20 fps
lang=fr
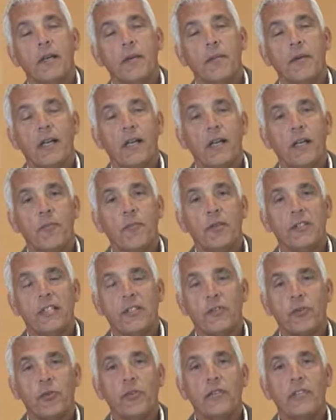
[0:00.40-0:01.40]
eh bien, il peut
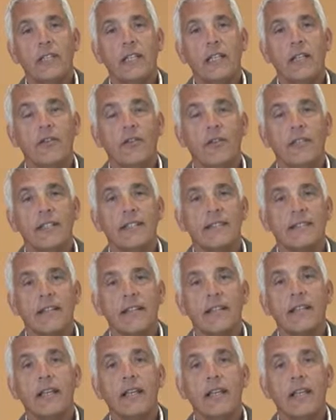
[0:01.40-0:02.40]
être utile de
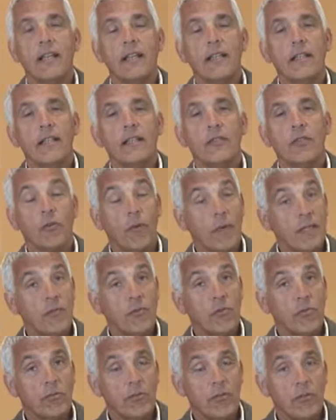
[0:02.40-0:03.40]
distinguer trois
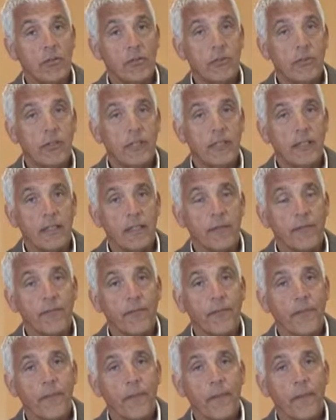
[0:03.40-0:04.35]
sources d'autorité.